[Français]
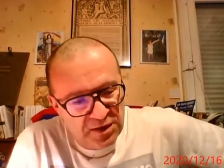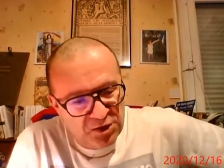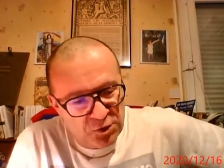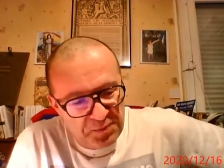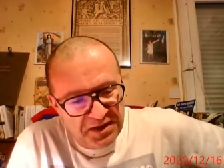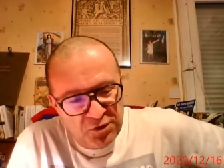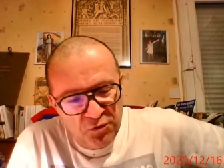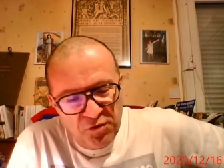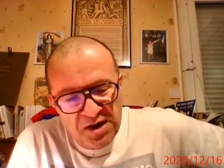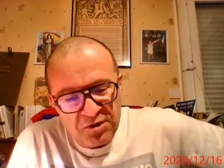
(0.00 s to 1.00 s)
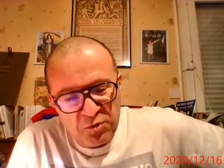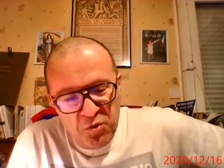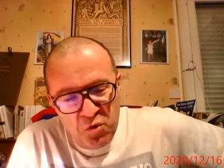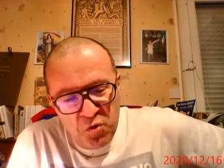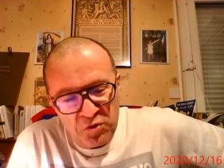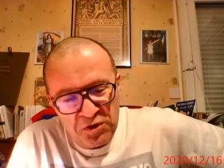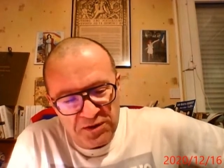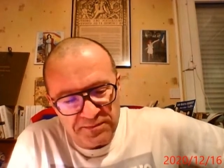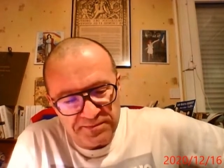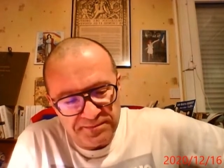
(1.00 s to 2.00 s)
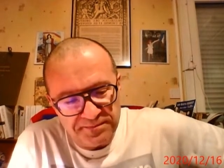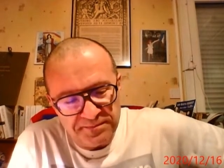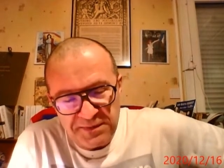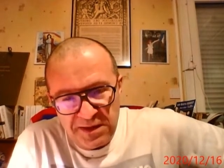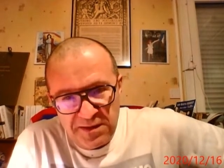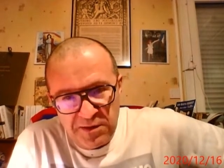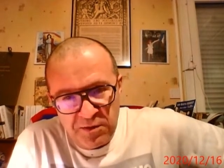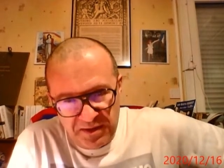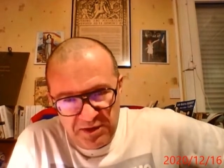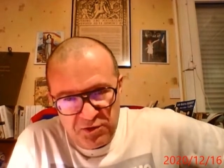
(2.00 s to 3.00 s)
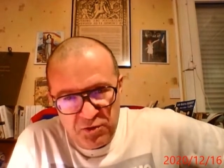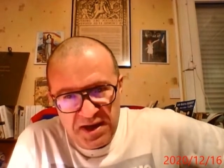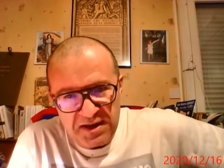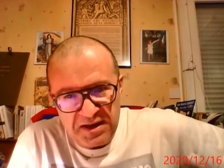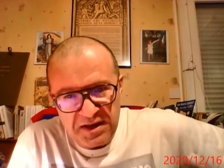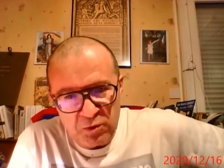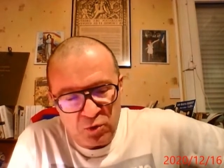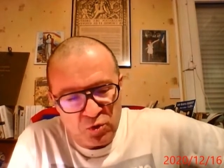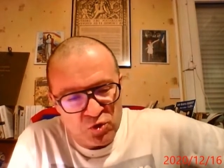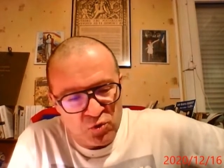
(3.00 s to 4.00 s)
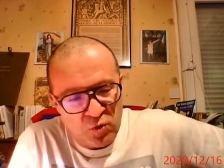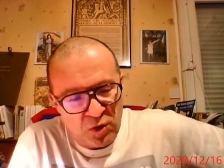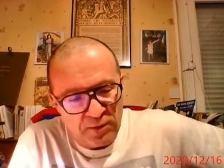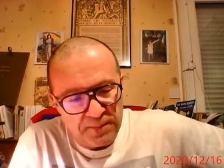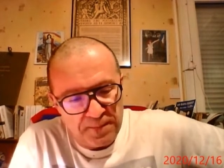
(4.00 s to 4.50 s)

Je parie que voilà ton oncle, auquel tu as écrit l'autre jour.